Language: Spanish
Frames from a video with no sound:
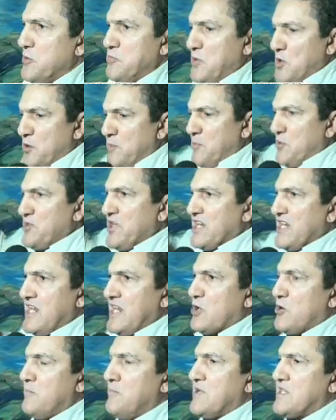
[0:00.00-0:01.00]
yo puedo ponerle
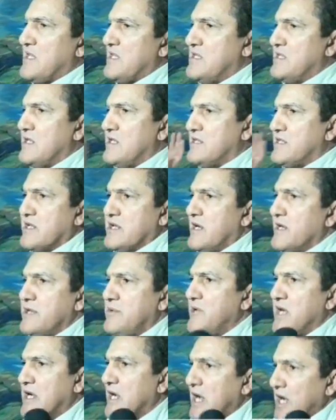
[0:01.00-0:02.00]
la competencia
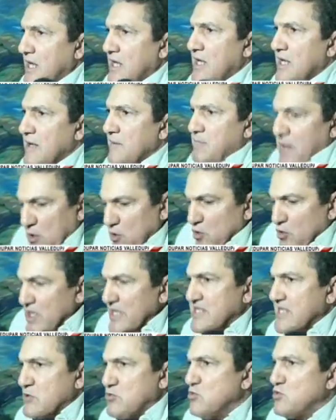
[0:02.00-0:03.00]
Electricaribe acá, pero los
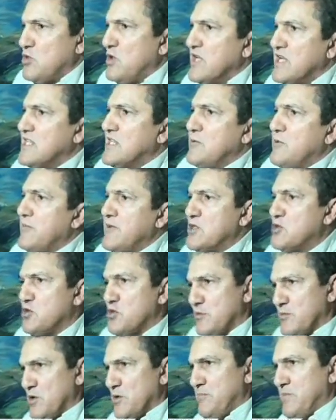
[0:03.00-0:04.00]
estatutos en este momento
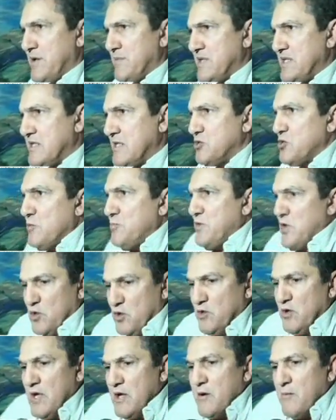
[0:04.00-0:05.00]
no me lo permiten. Yo
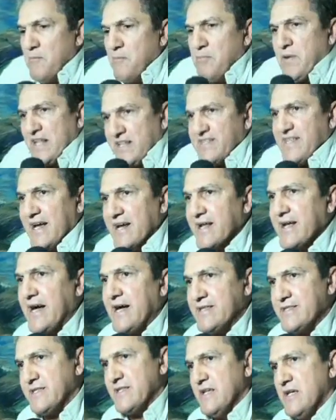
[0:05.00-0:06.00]
puedo prestar
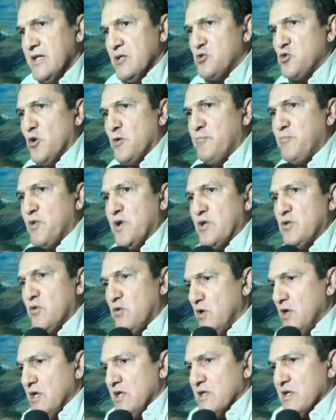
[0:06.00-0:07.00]
gas, yo
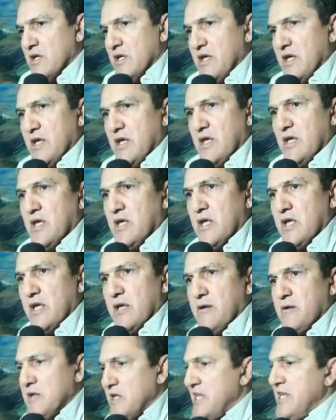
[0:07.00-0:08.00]
puedo eh,
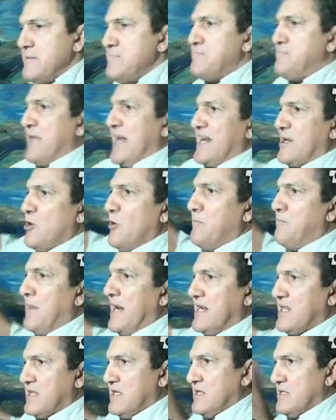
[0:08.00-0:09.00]
limpiar los
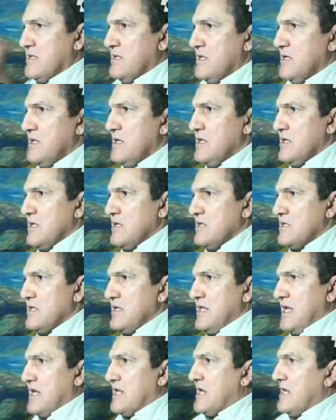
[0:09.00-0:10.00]
parques,
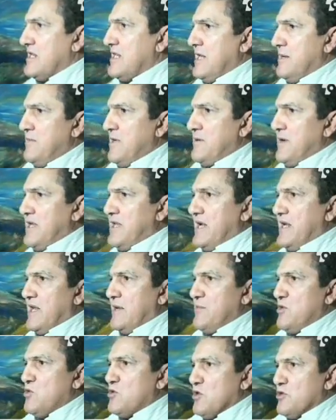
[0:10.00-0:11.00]
si la alcaldía me va a dar
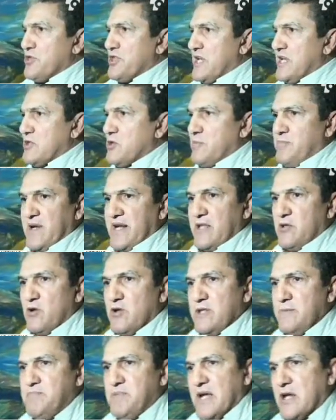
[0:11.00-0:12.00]
a mí un contrato para
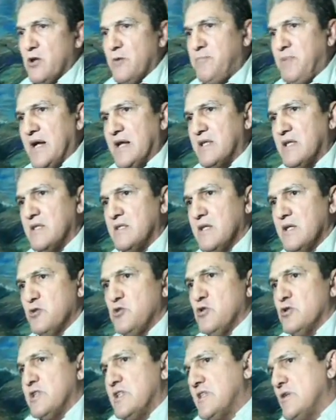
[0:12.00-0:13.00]
yo limpiar los parques,
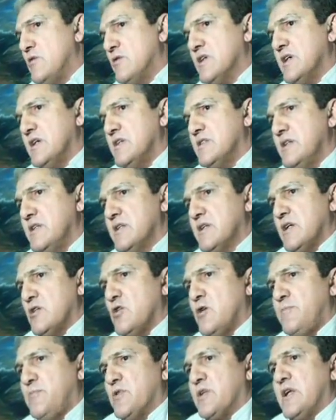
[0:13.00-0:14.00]
yo le tengo que decir que
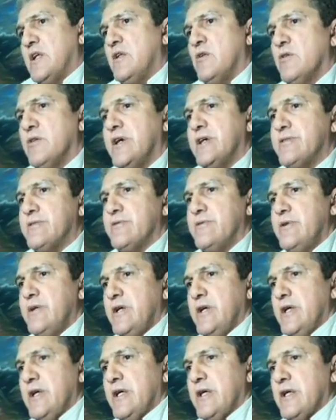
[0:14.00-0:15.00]
no porque el objeto
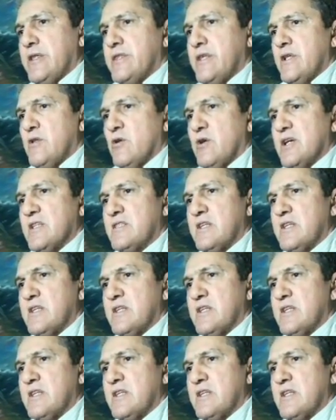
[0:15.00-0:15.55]
eh, de los